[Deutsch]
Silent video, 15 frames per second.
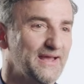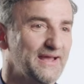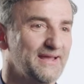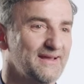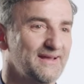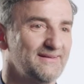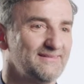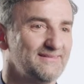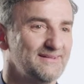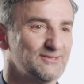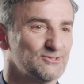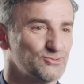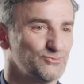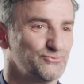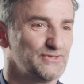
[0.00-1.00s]
nachher
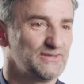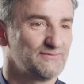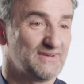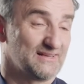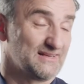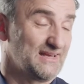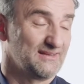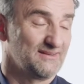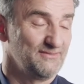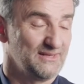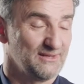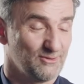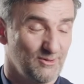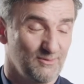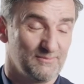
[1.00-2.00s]
zufrieden waren, gerne
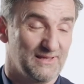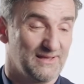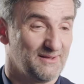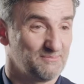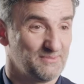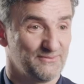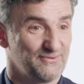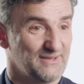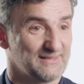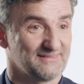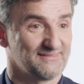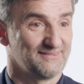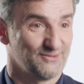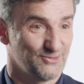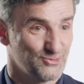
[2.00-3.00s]
wiederkommen, ja,
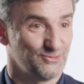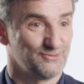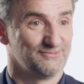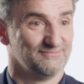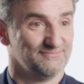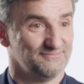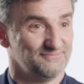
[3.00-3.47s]
perfekt, schön.